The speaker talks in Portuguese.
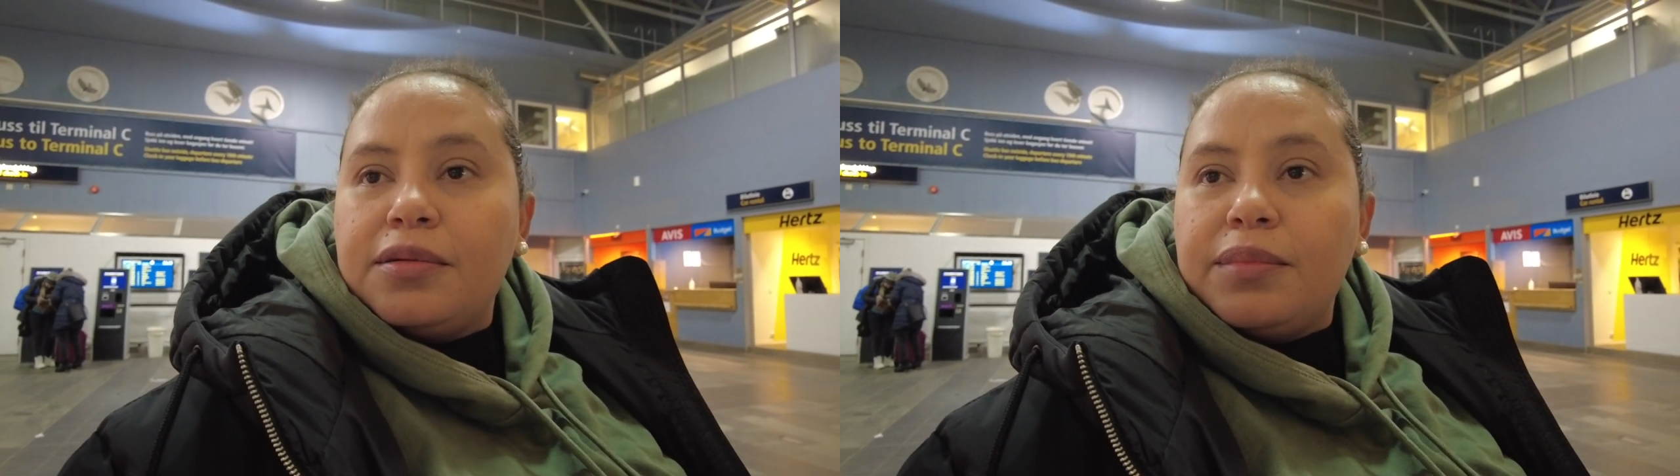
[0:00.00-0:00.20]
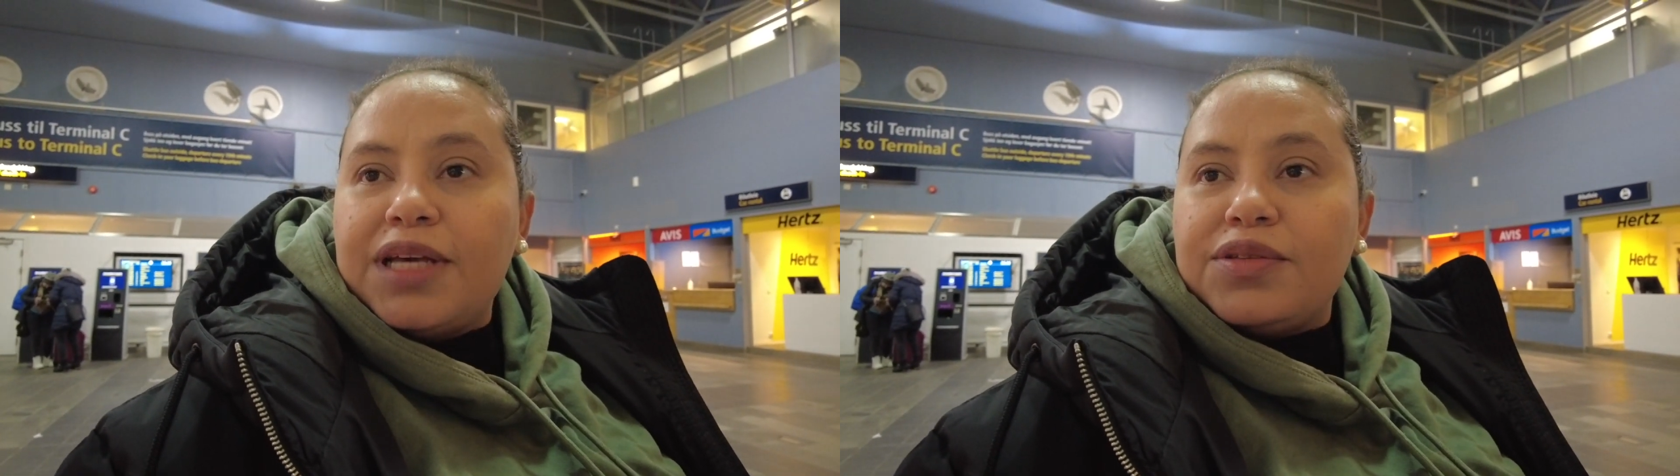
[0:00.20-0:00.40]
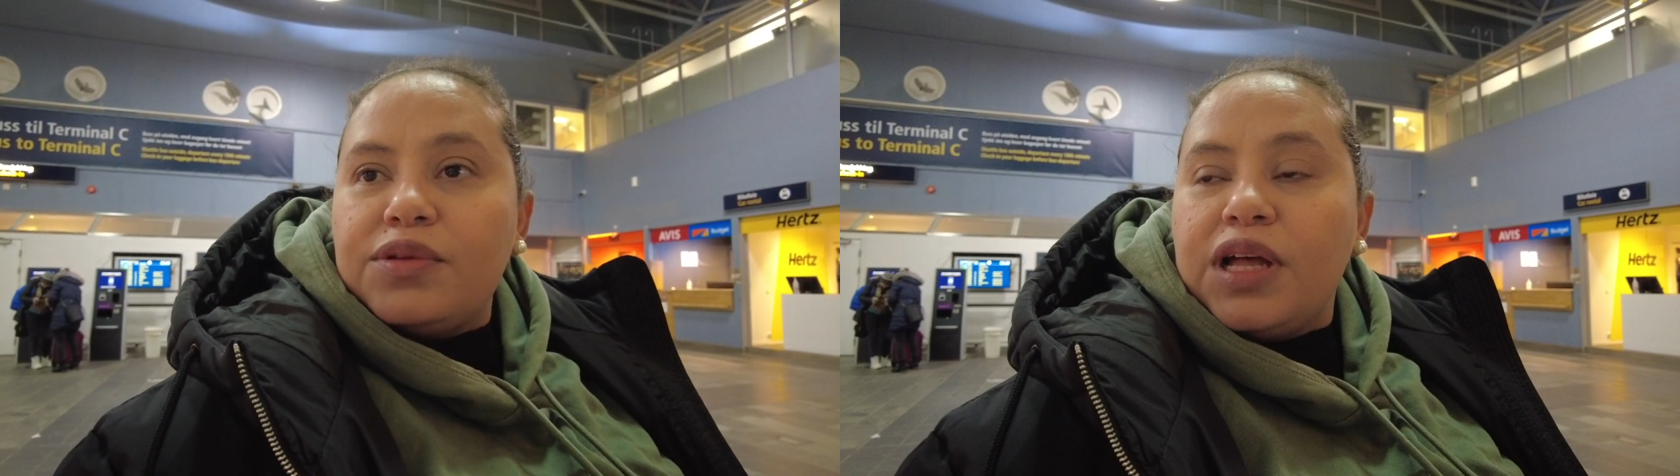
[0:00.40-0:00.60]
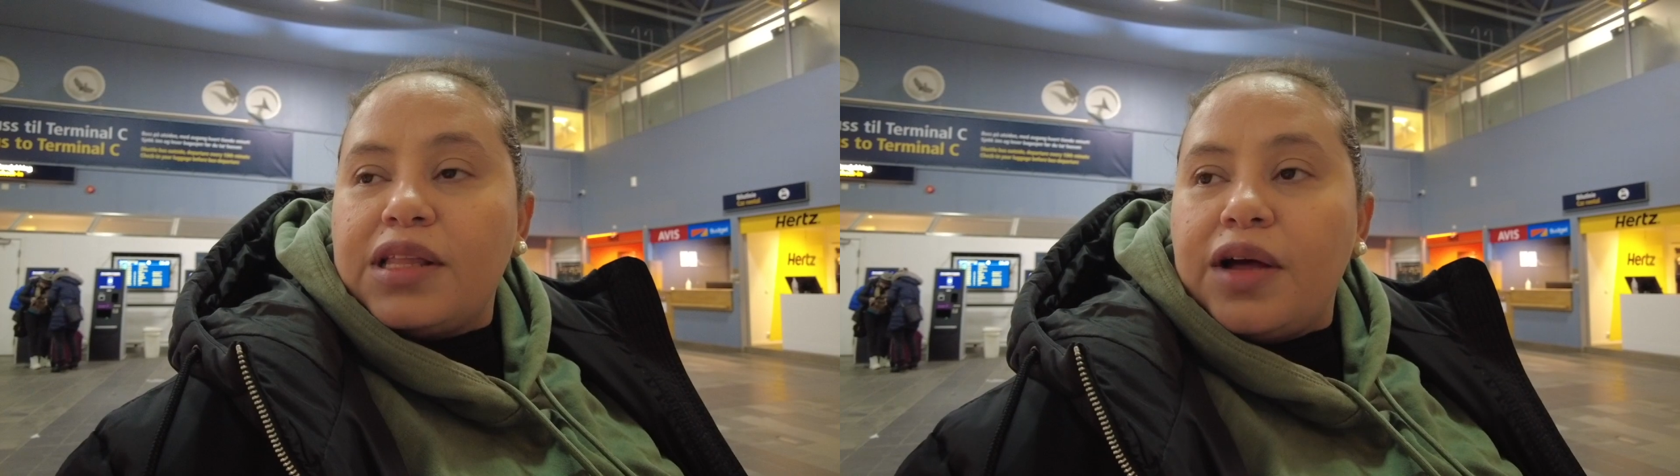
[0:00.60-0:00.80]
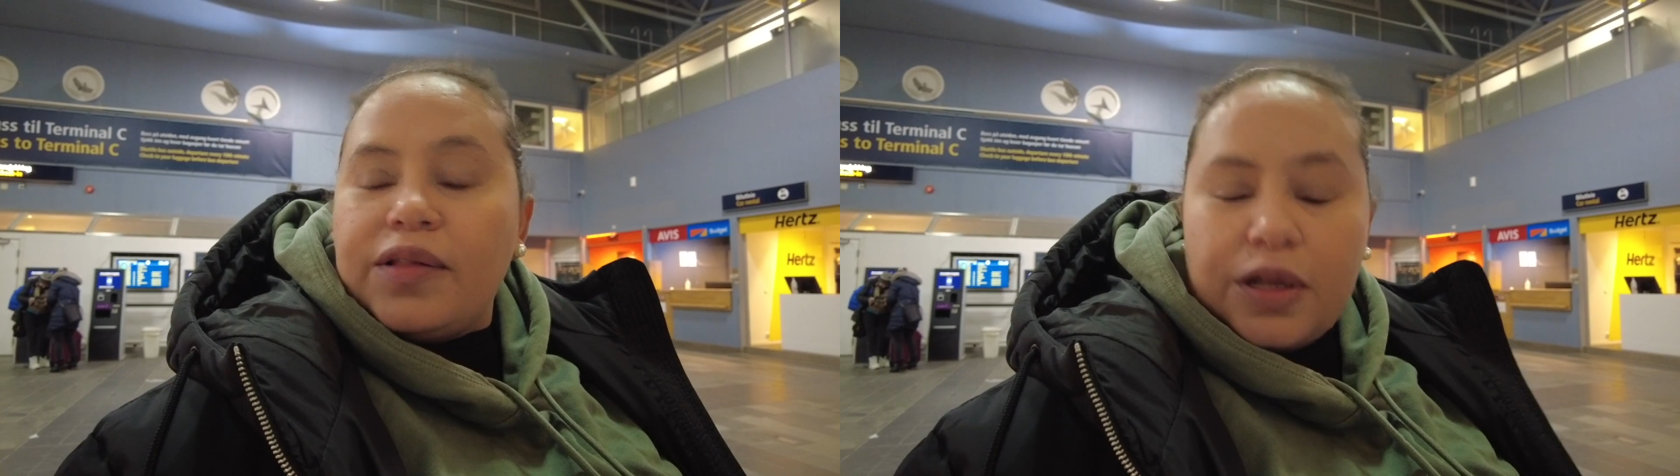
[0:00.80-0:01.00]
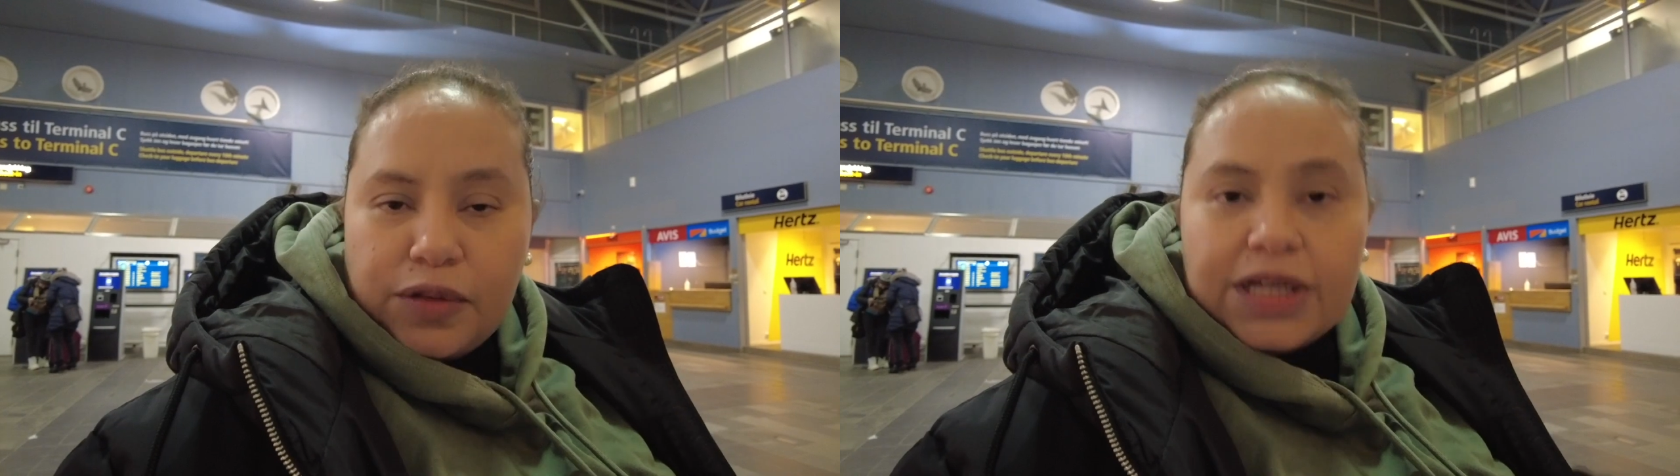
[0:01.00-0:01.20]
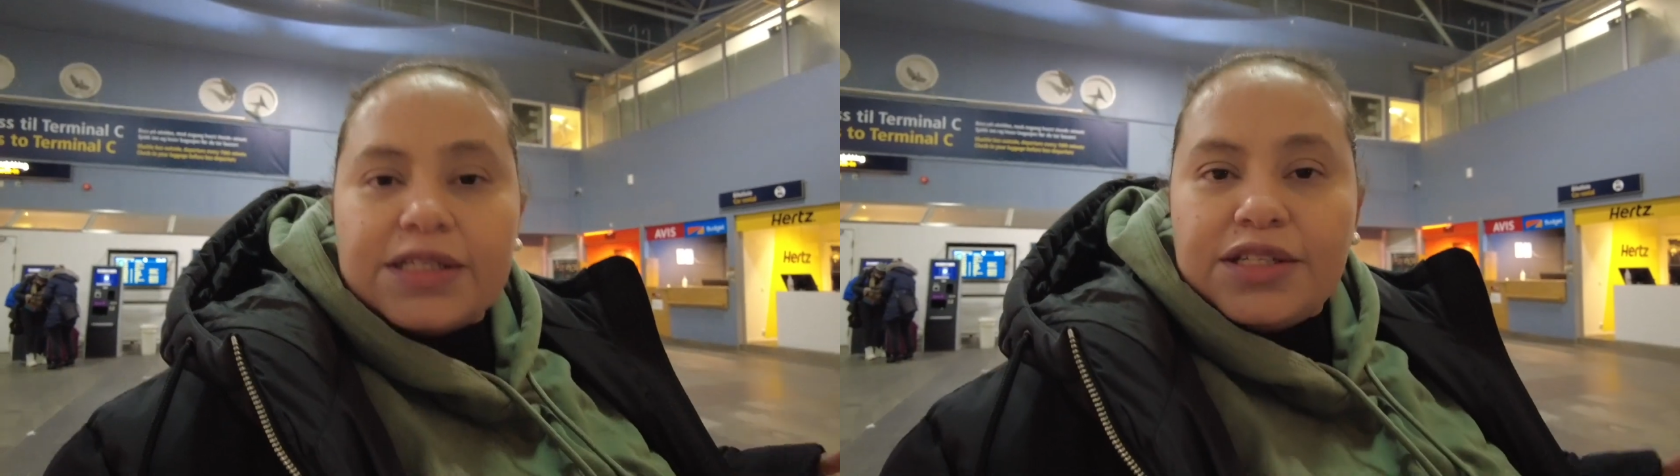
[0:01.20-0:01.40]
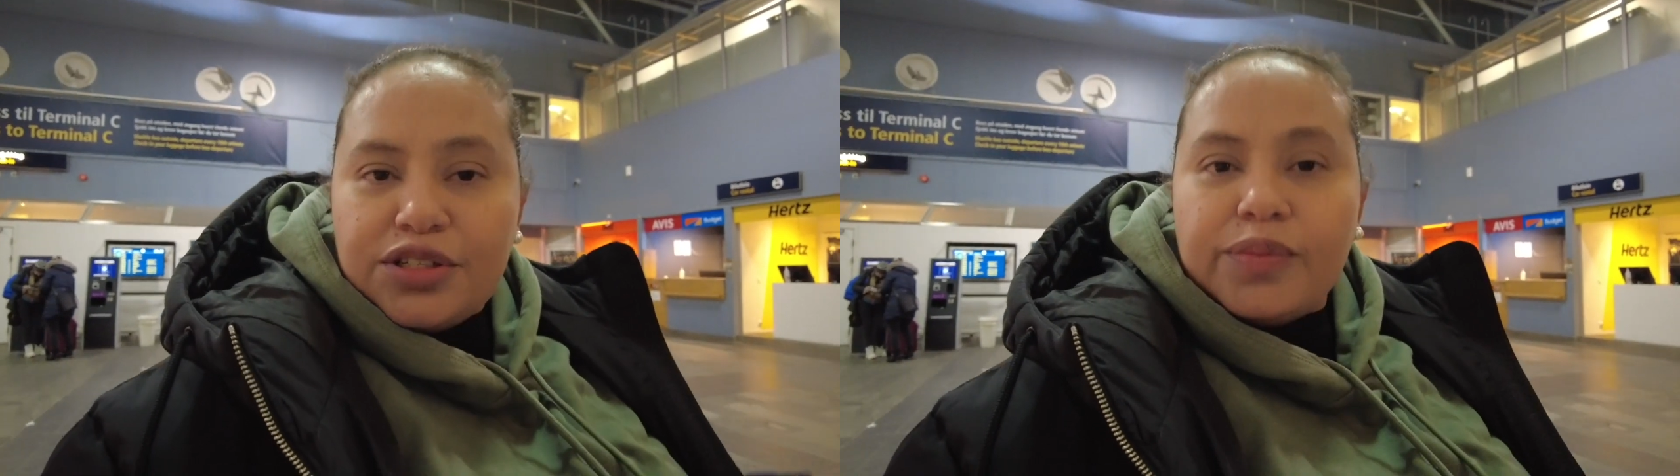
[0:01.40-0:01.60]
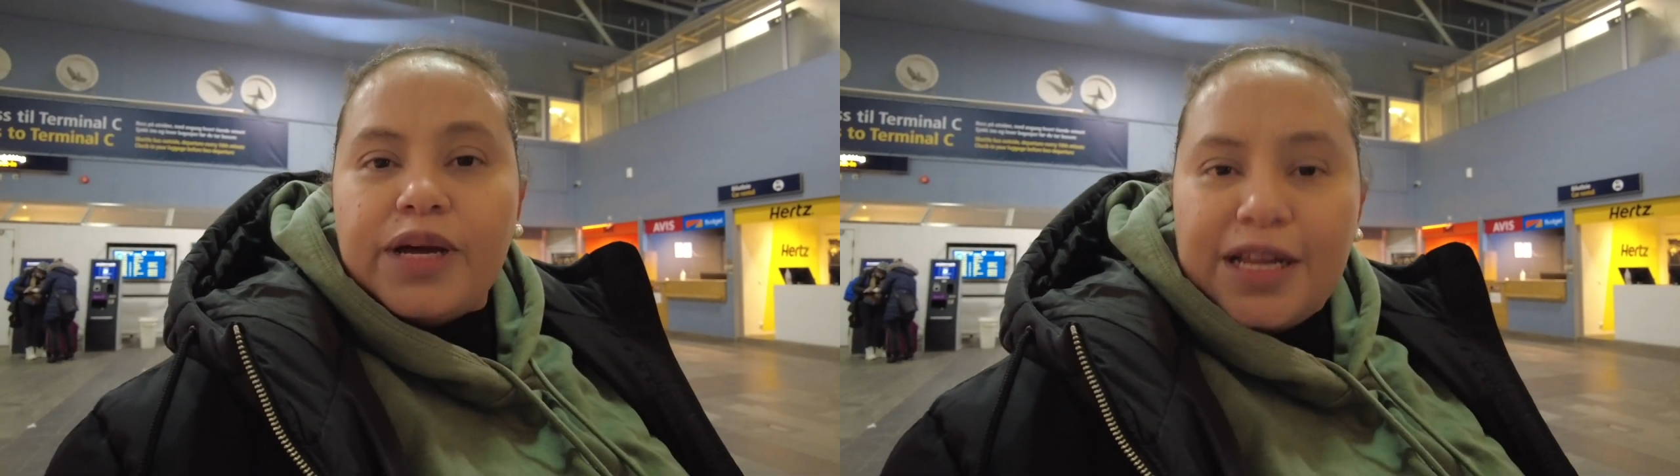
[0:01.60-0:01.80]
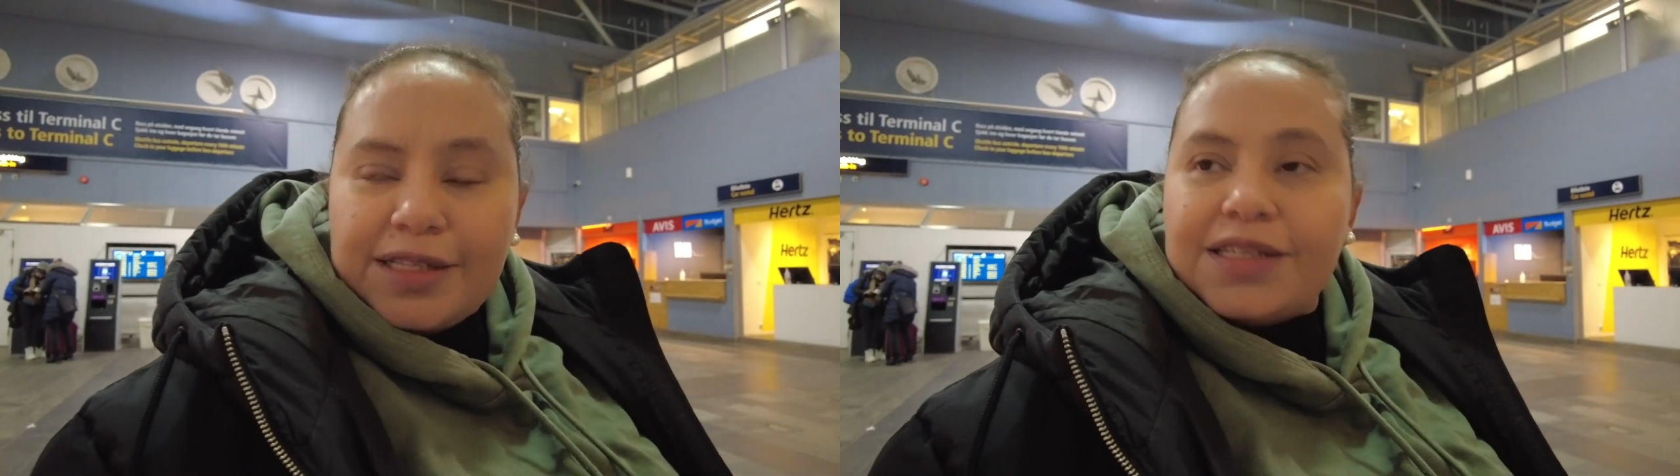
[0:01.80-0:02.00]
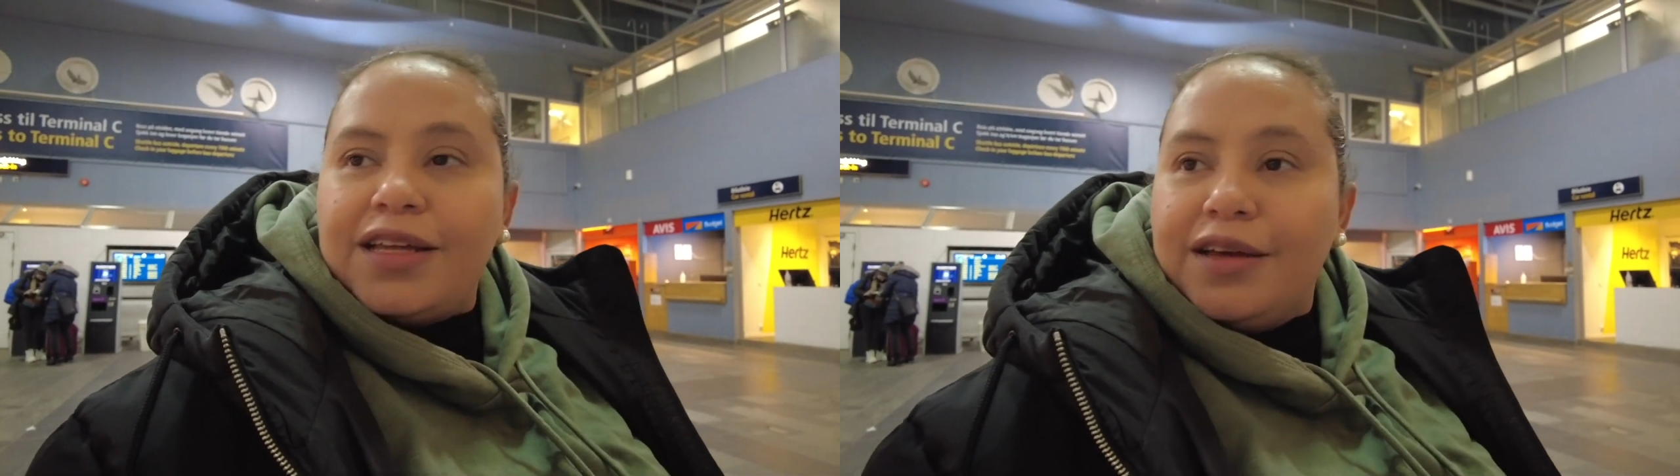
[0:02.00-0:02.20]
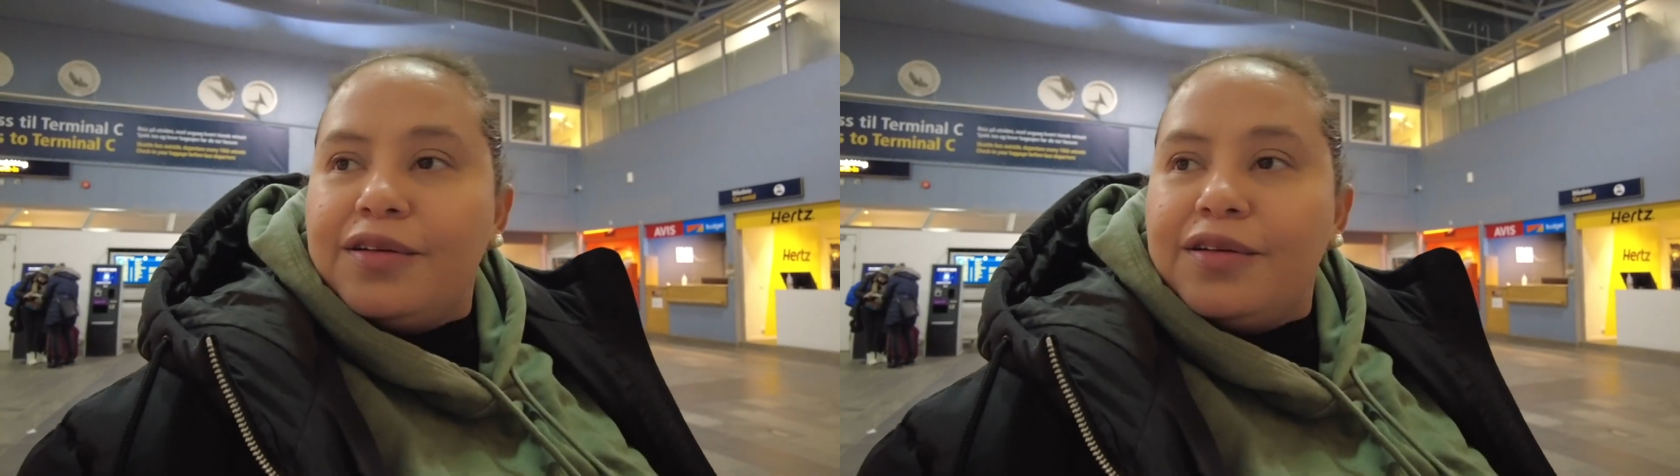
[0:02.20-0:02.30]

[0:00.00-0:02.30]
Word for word: Mas no Natal até o taxista merece, né?